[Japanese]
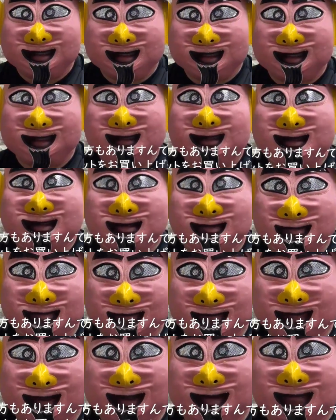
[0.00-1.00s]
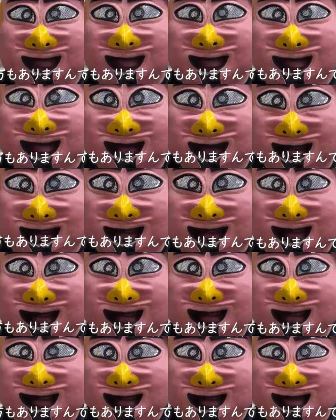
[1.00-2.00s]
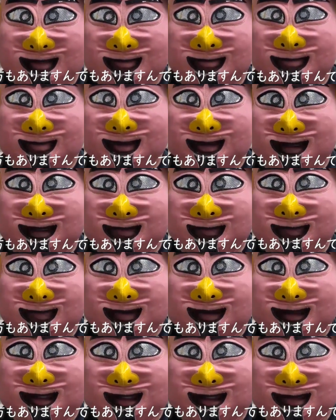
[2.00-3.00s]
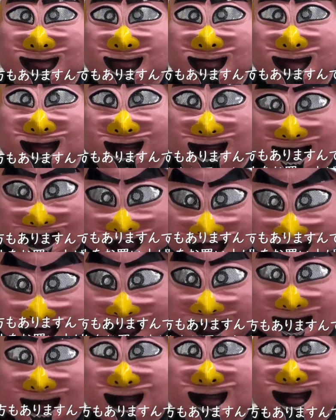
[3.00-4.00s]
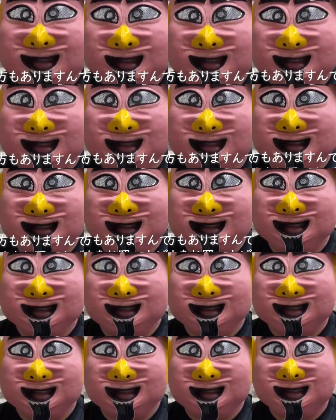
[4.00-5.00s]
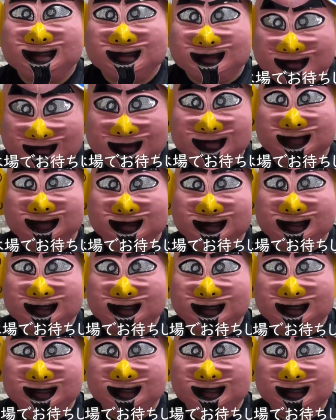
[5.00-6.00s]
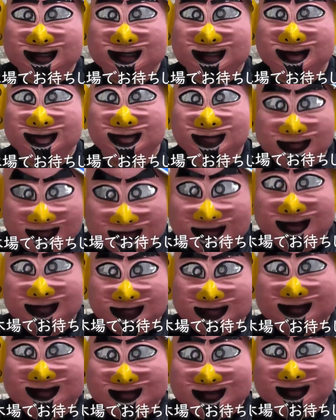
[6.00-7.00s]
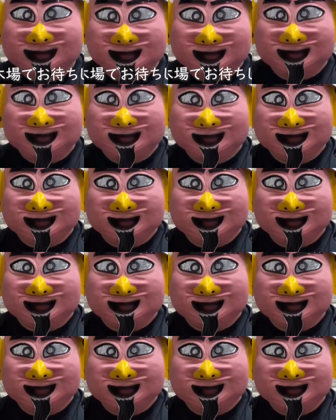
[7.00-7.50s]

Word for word: 配信の方もありますんで、そちらのチケットをお買いください。新木場でお待ちしてます。